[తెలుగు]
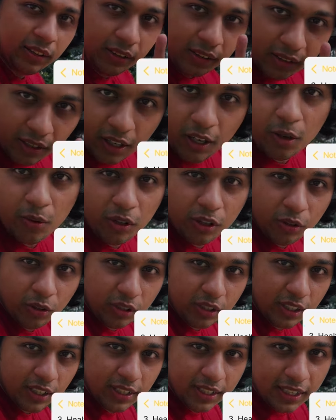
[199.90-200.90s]
థర్డ్ వన్
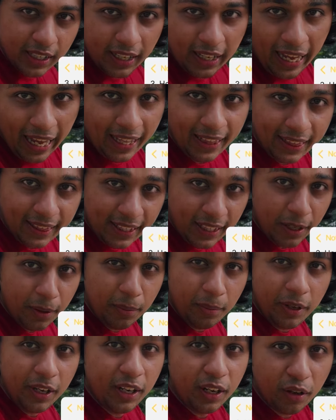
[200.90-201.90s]
వచ్చేసి హెల్తీ
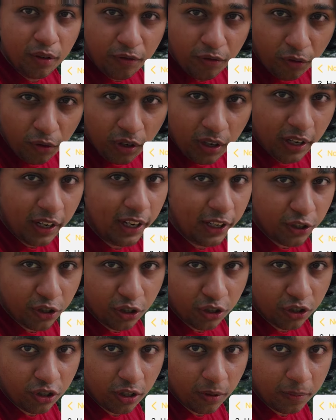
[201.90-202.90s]
మీనింగ్ఫుల్
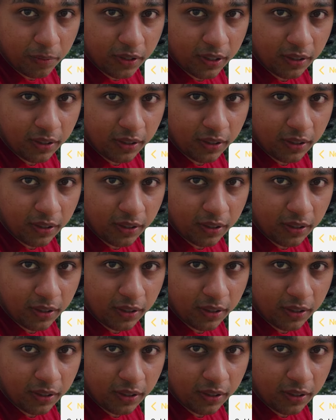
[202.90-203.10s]
రిలేషన్షిప్స్